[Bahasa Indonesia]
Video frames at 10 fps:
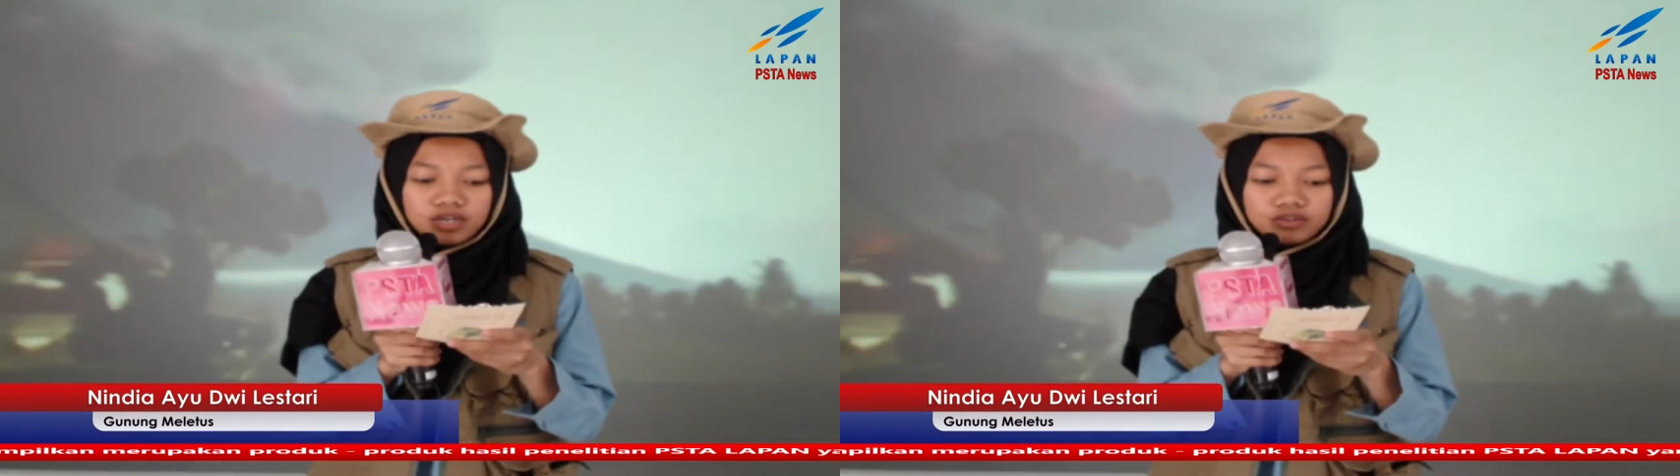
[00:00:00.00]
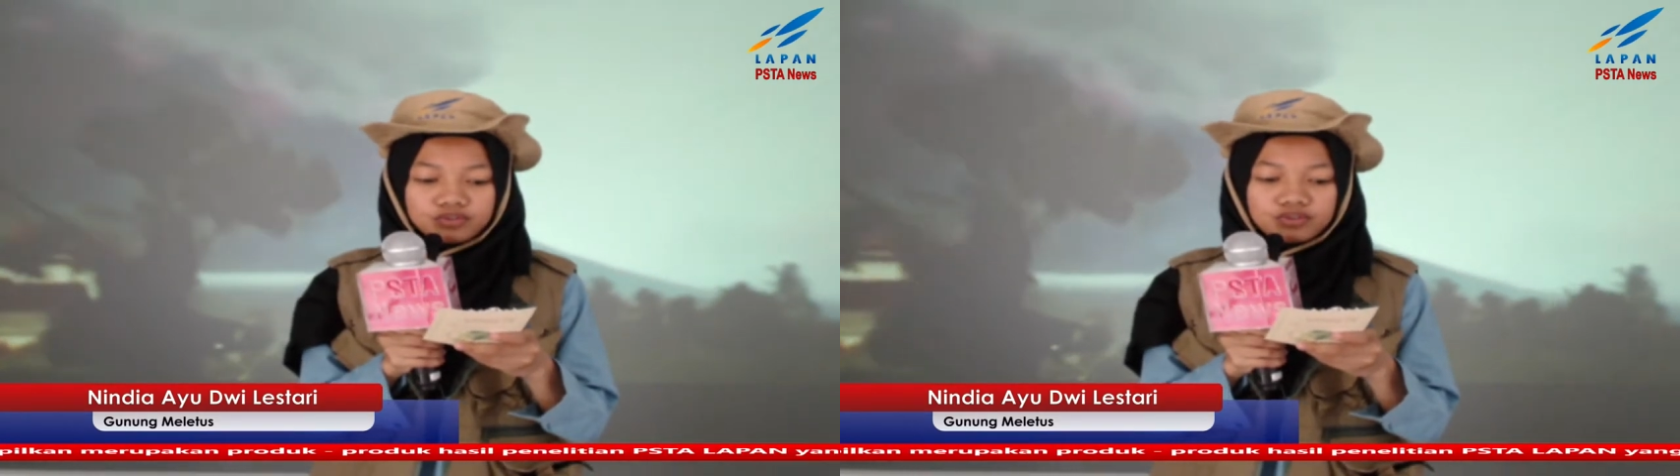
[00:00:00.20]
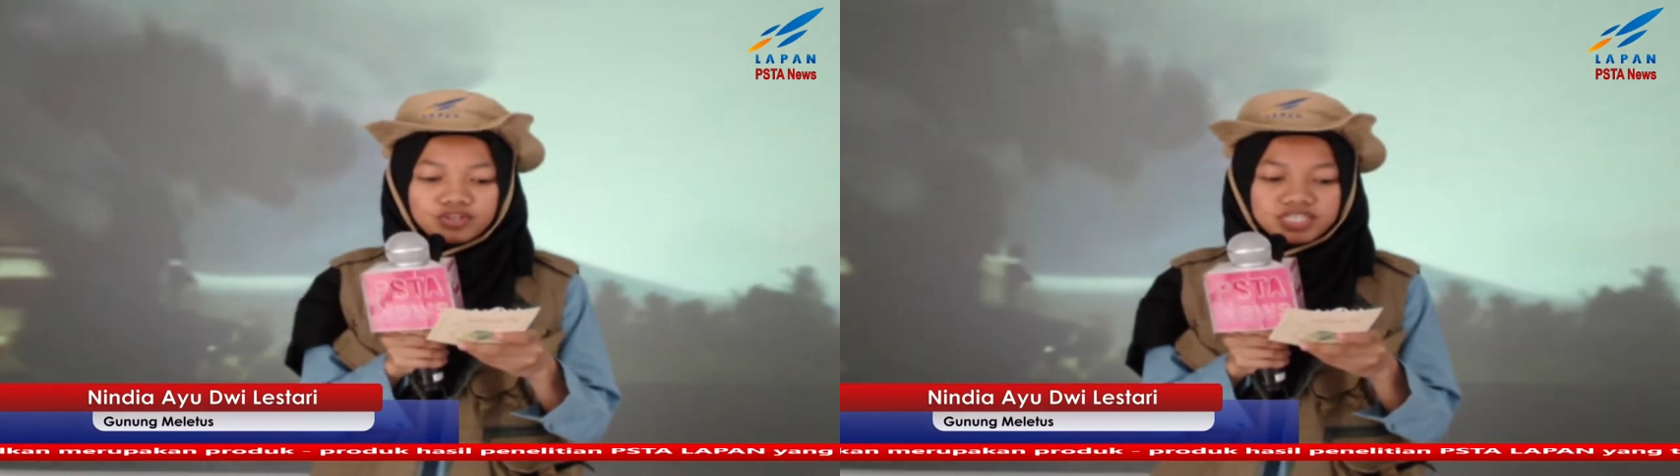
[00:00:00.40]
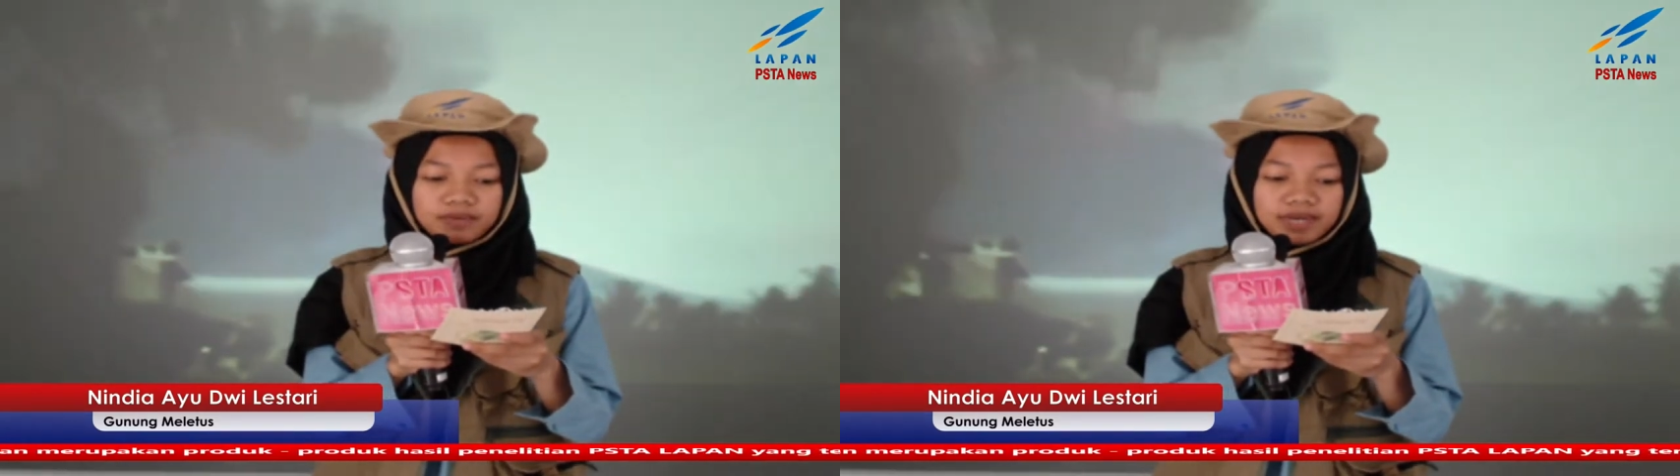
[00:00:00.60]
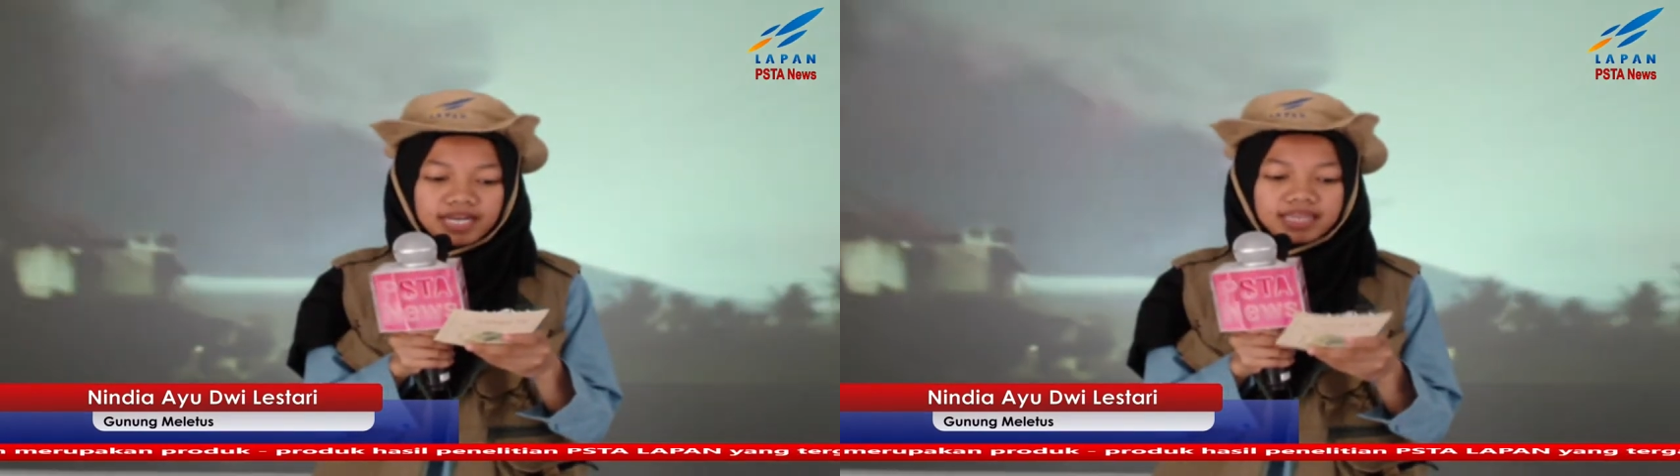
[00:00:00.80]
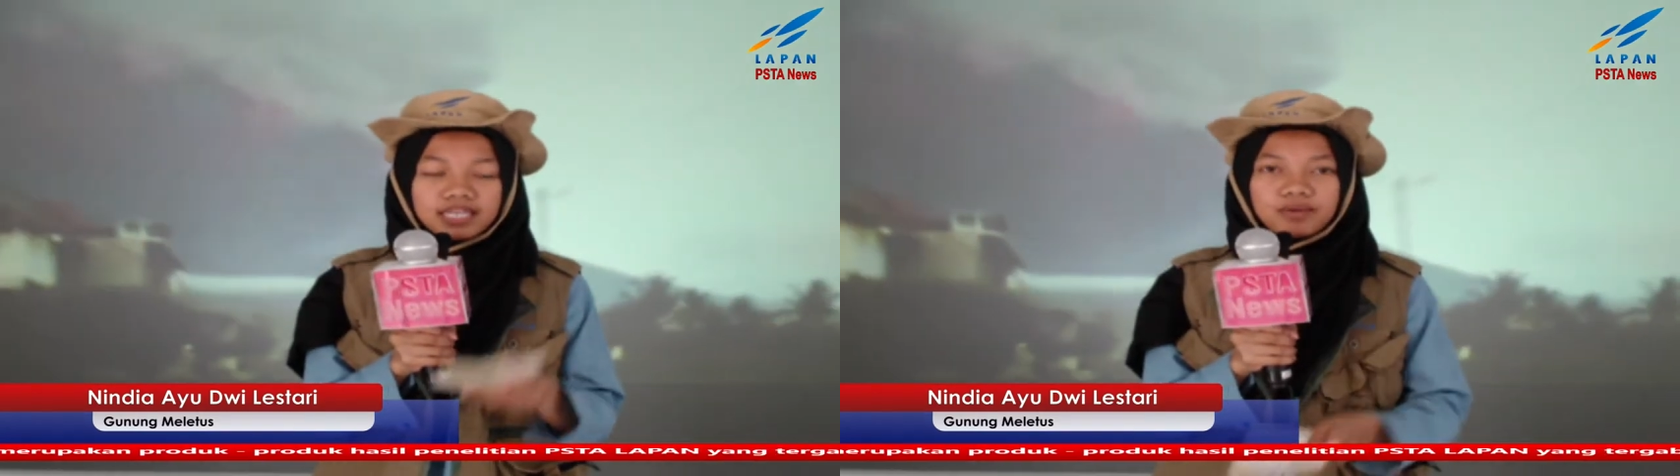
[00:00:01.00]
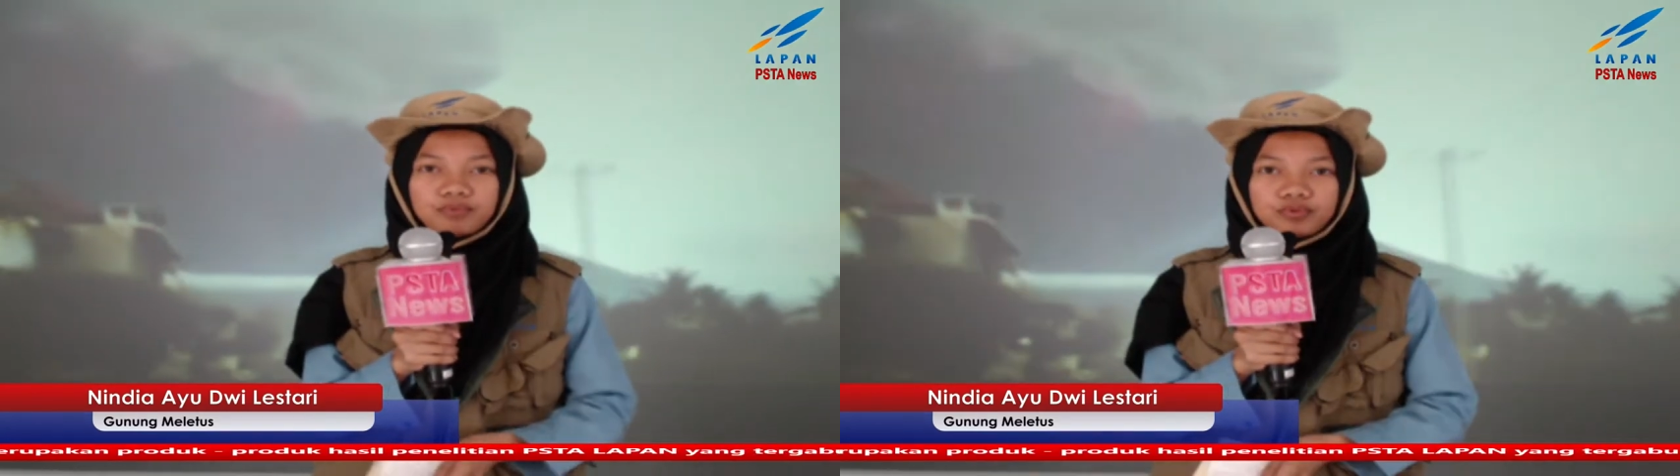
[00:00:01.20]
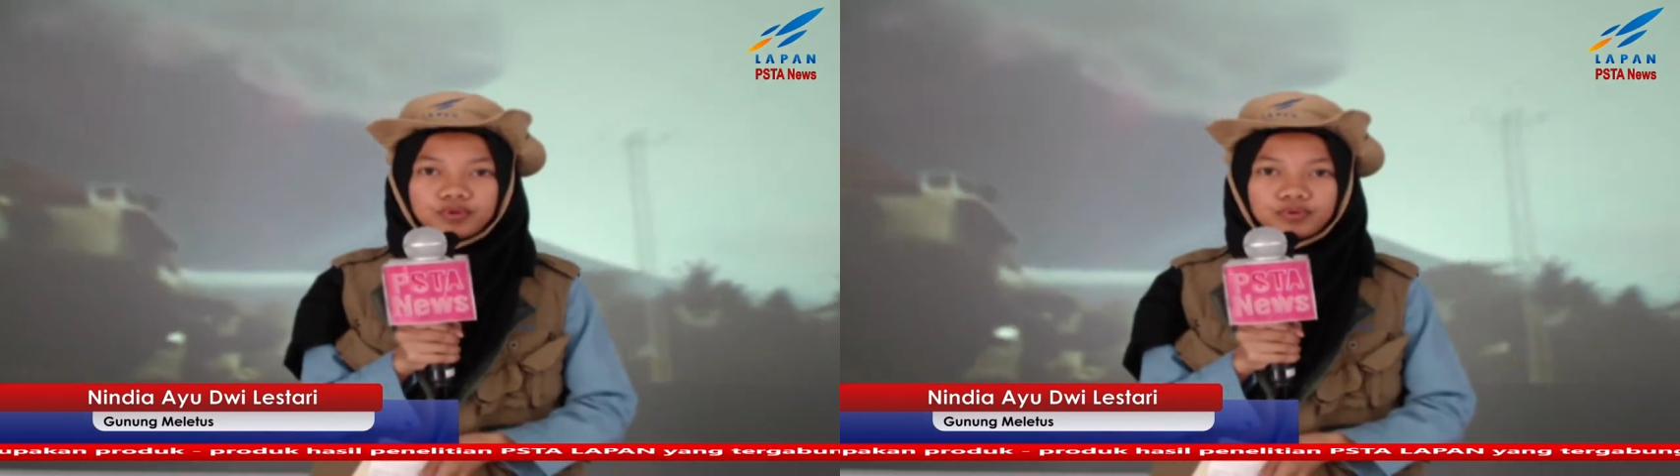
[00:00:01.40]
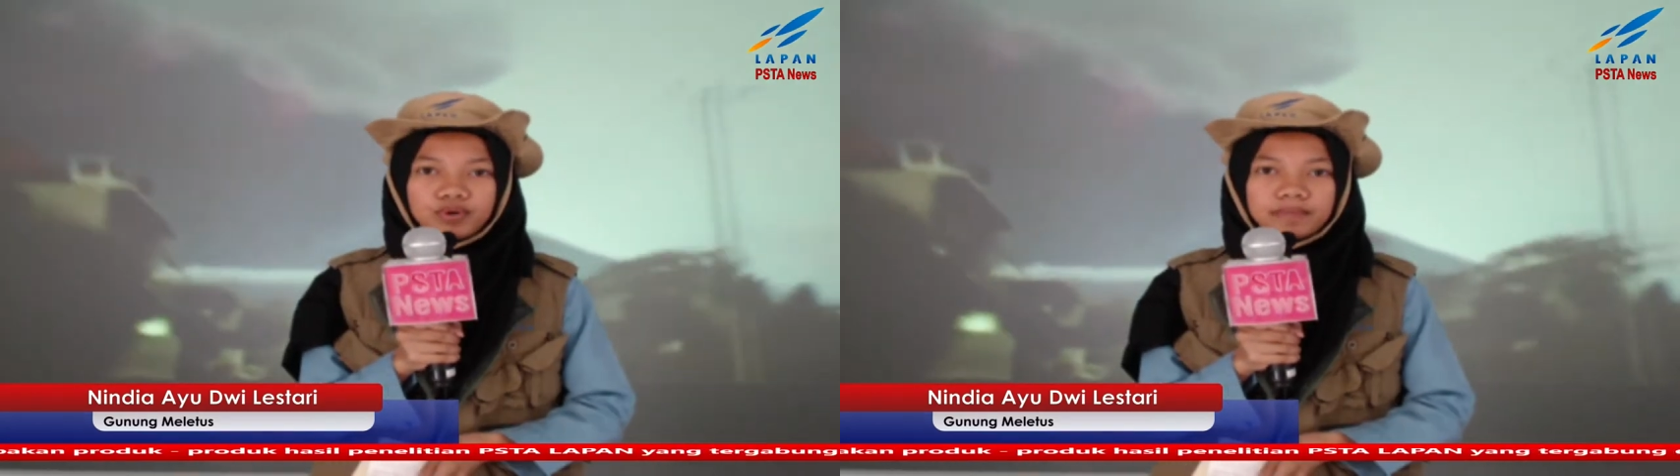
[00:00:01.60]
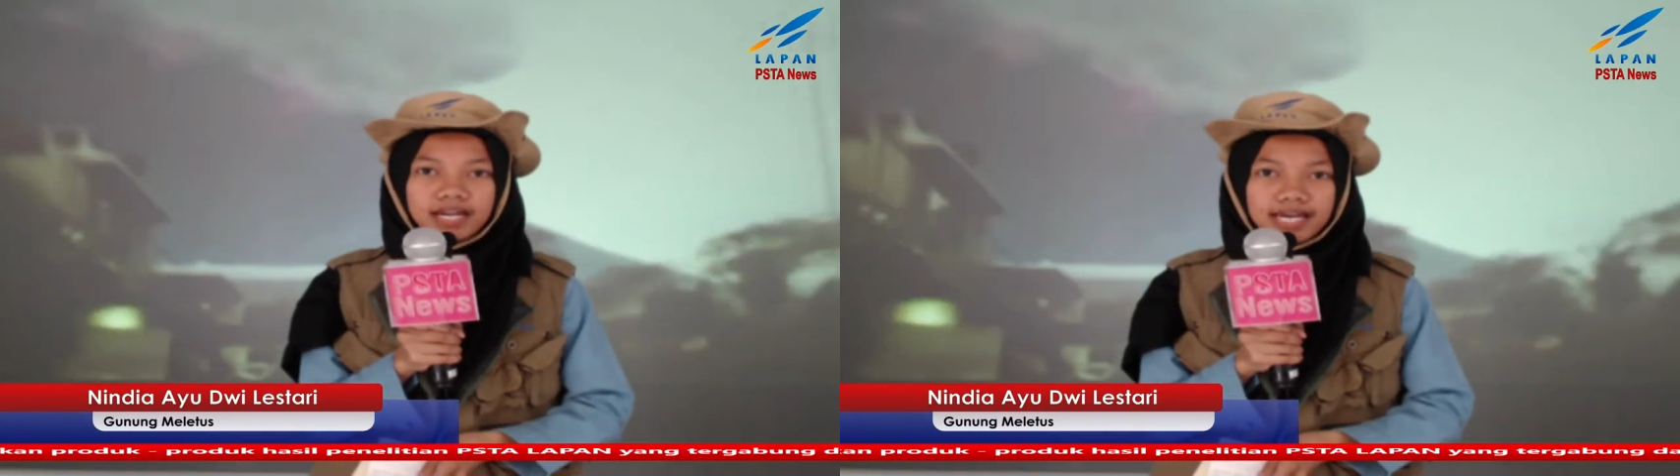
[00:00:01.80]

waktu Indonesia Barat hingga pukul 12